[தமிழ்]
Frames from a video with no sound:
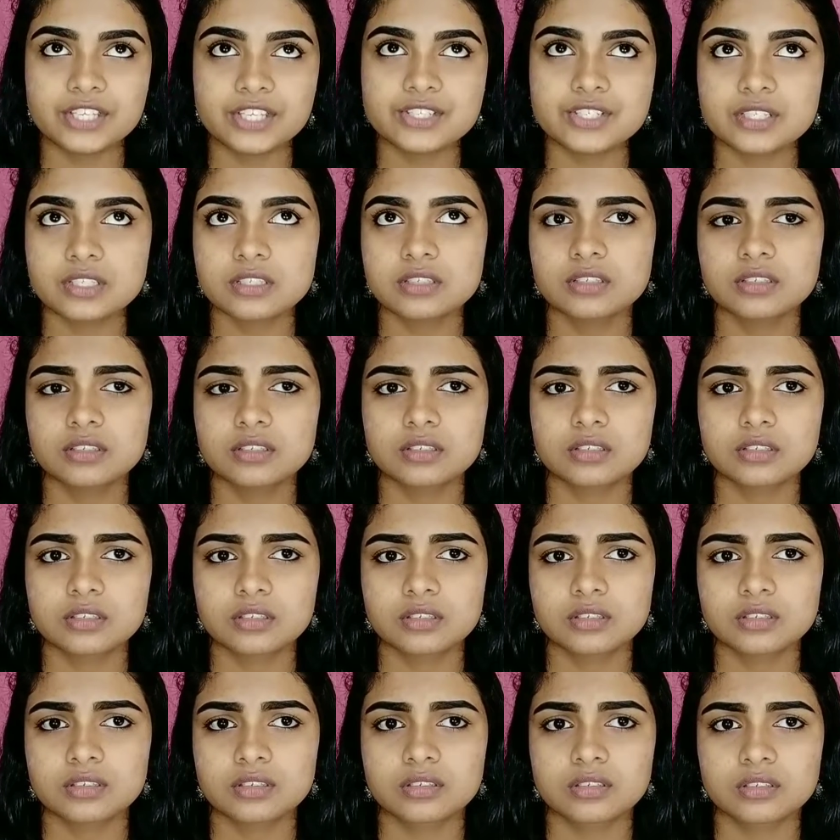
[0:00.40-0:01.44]
hygiene
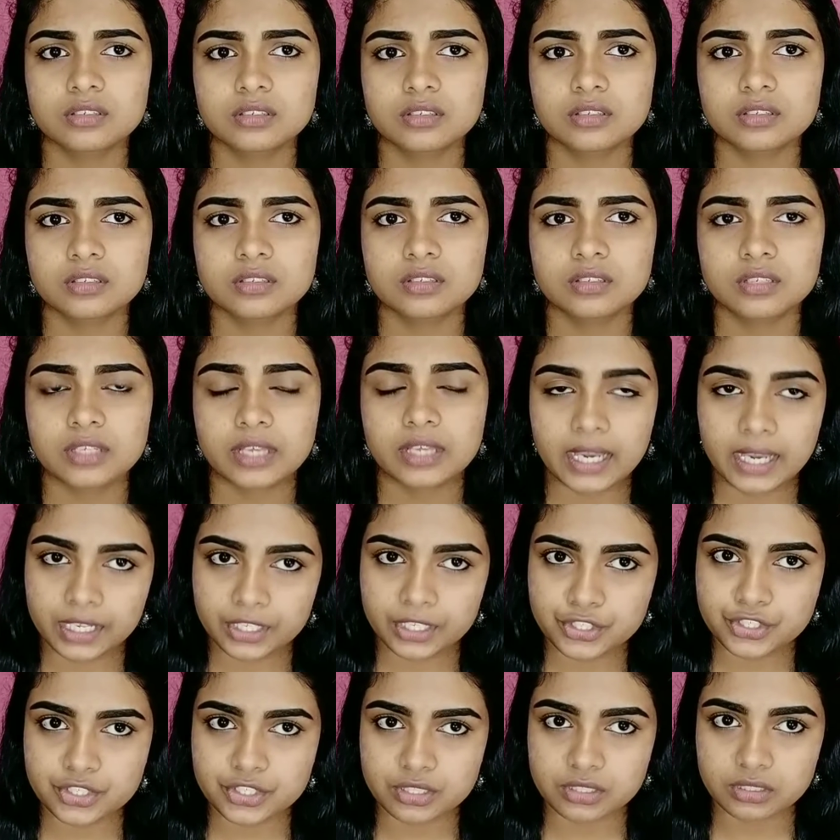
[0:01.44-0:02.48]

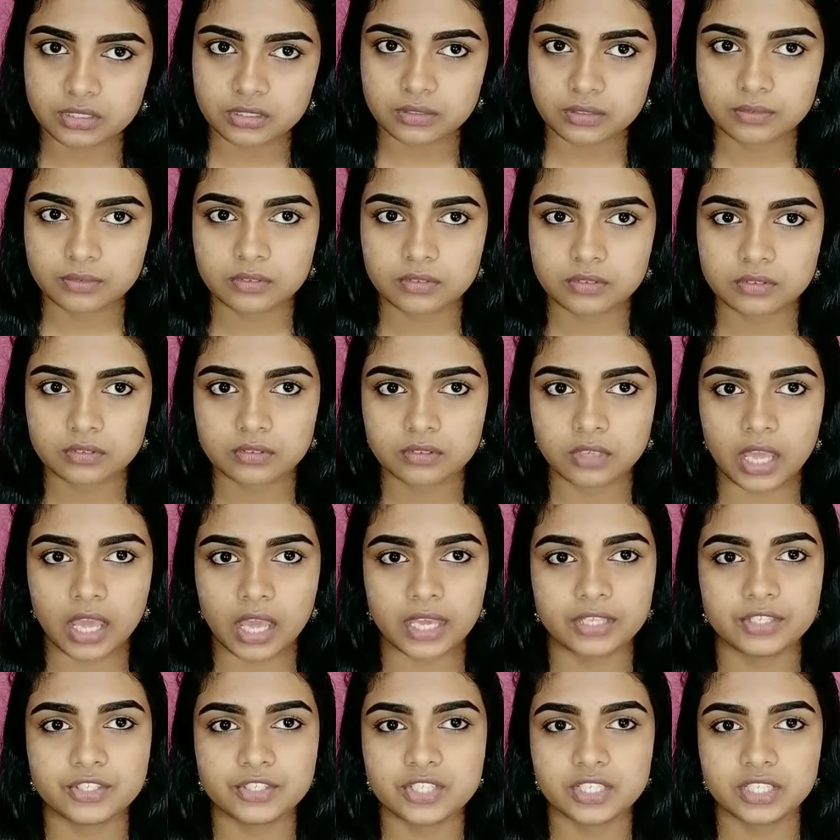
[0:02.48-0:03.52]
hygiene
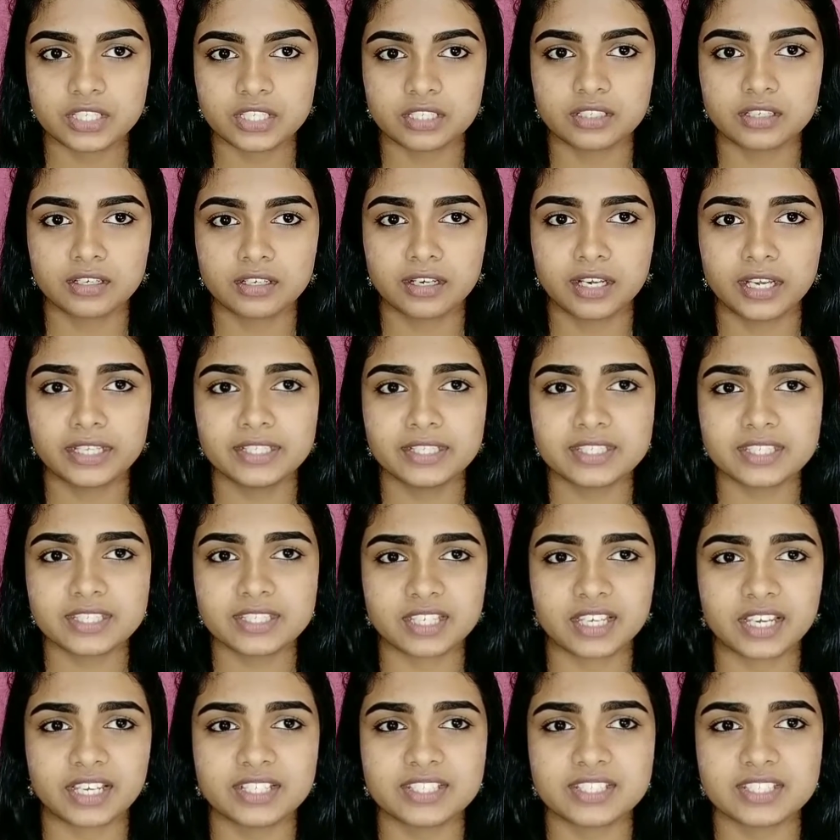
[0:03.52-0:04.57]
hygiene hygiene
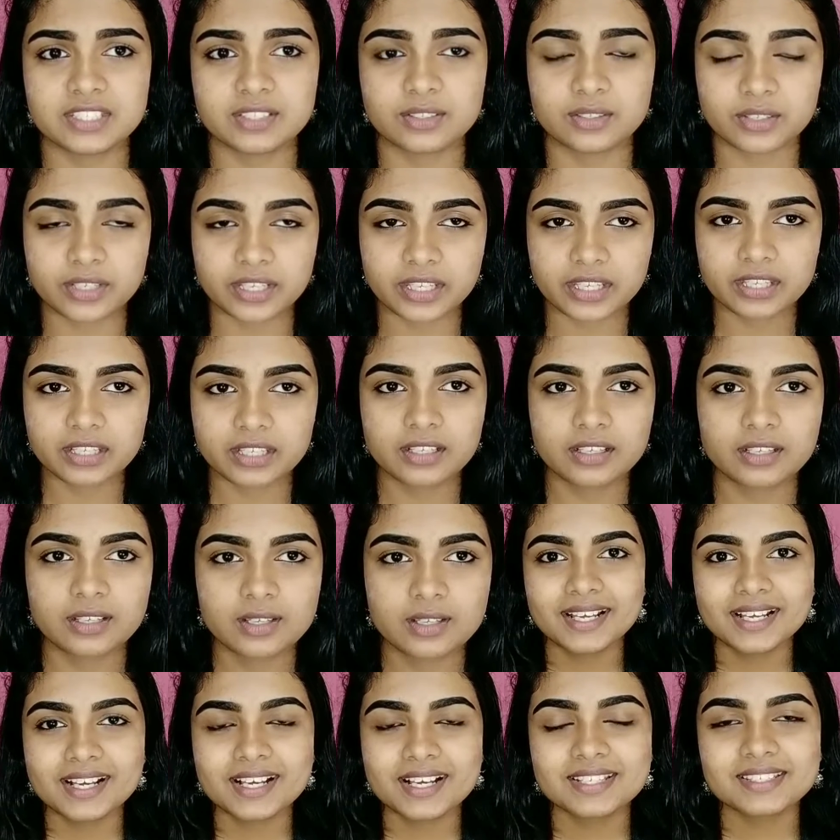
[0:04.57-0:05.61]
hygiene okay
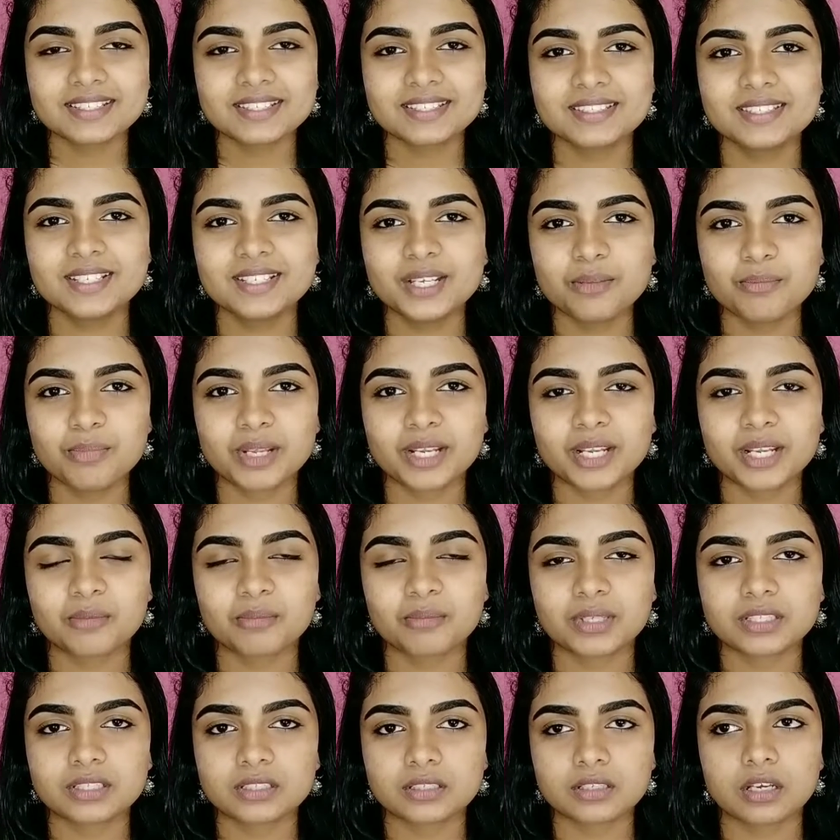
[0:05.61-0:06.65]
sixth tip ennu
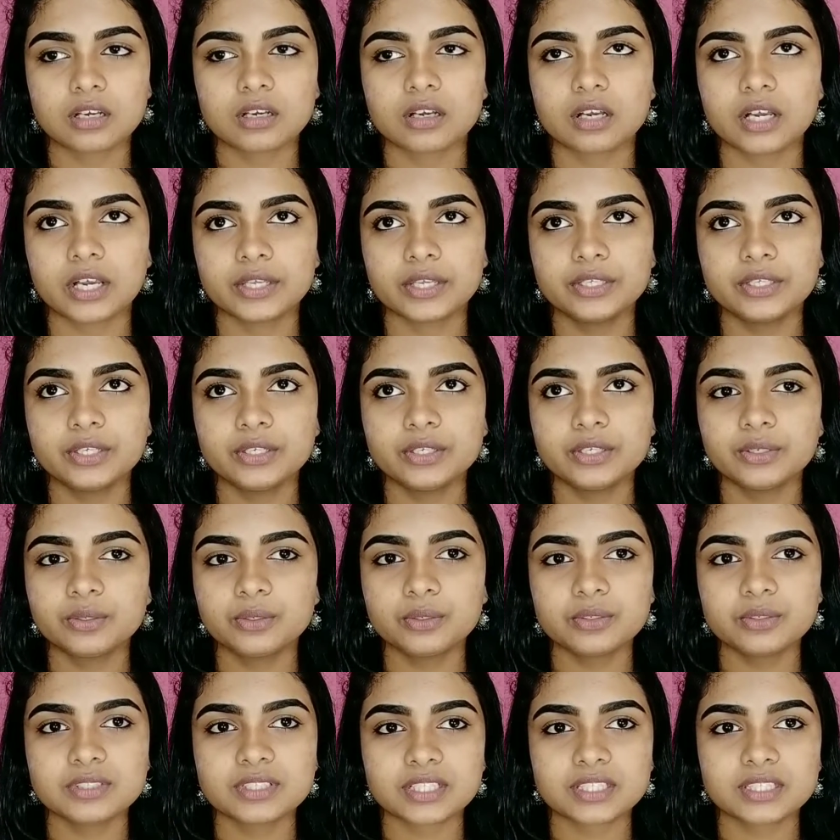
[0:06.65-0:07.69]
pathi ஐயோ
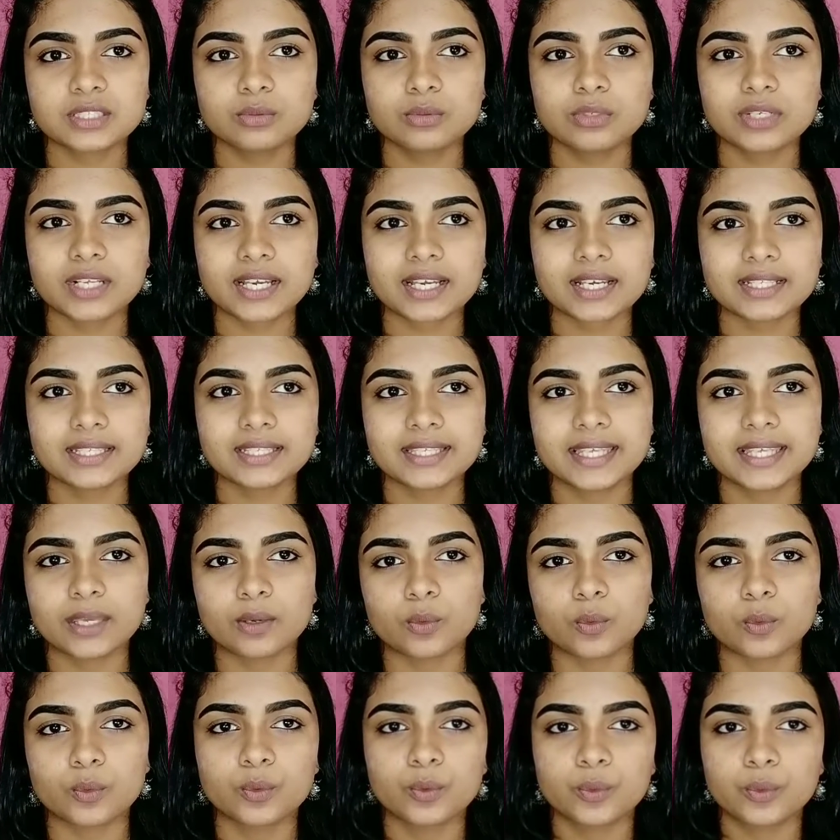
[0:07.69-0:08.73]
சத்தம் உண்டாக்காதீங்க
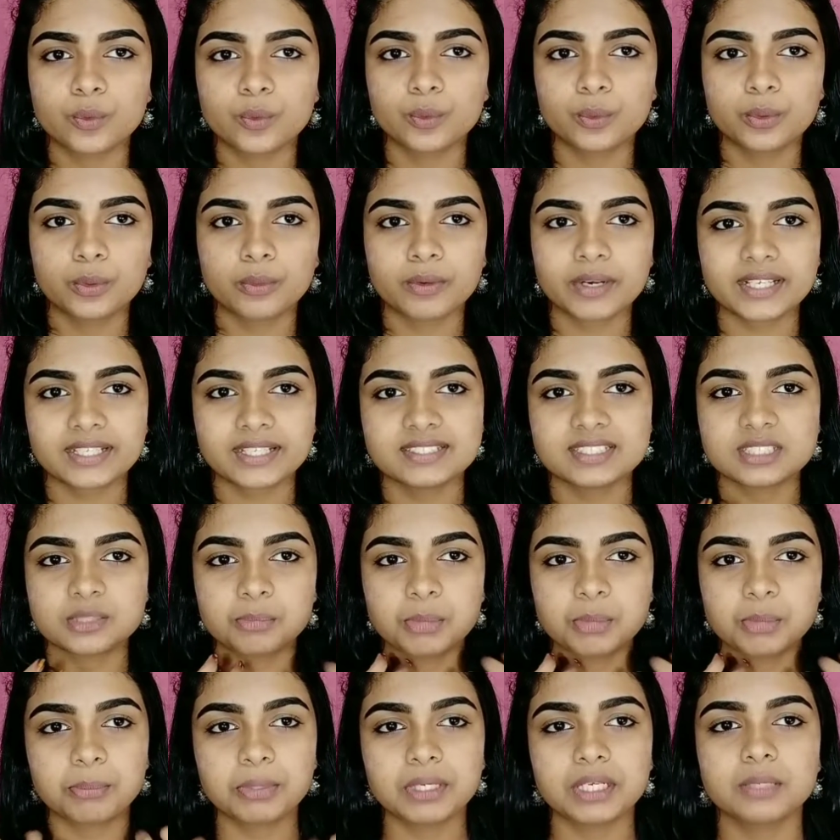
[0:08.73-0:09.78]
வாட் இஸ்
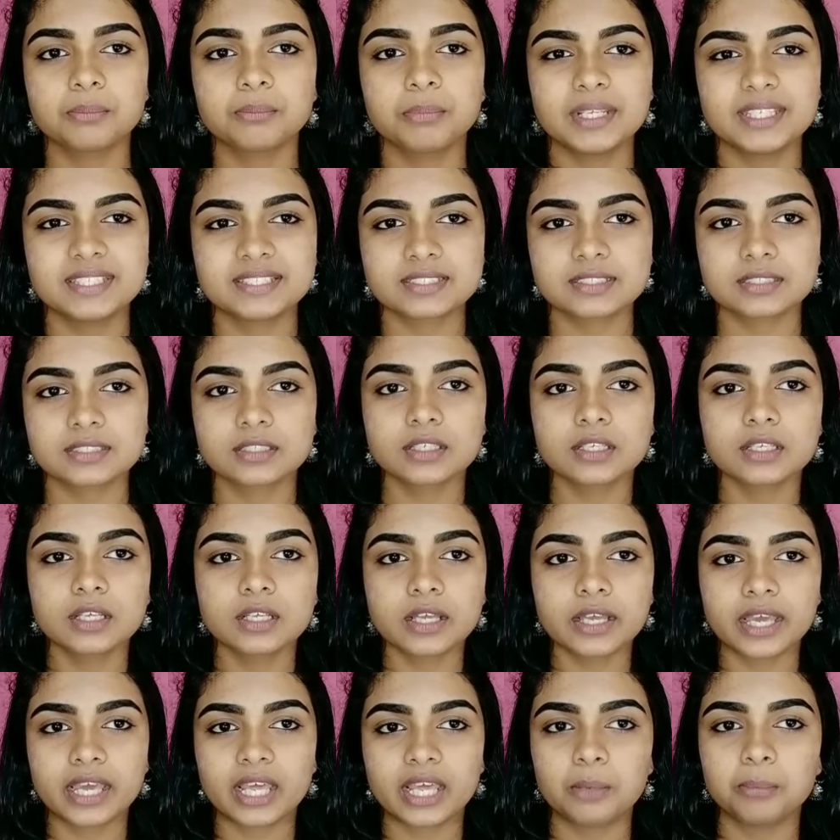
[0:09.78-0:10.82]
திஸ் பீப்புள் ப்ளீஸ்
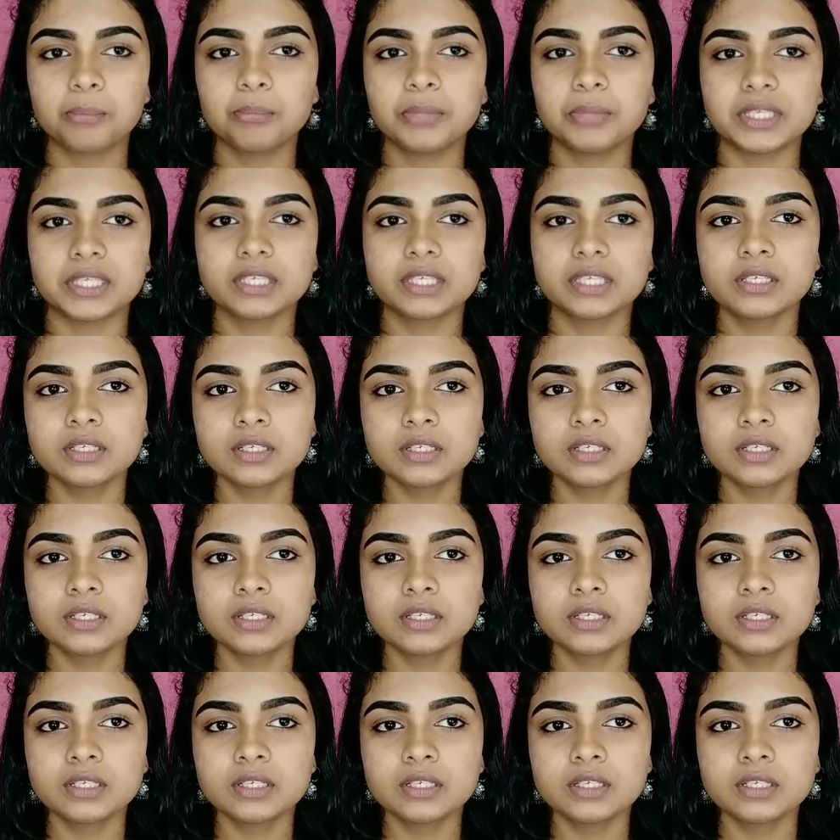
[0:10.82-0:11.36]
ஹெல்ப் மீ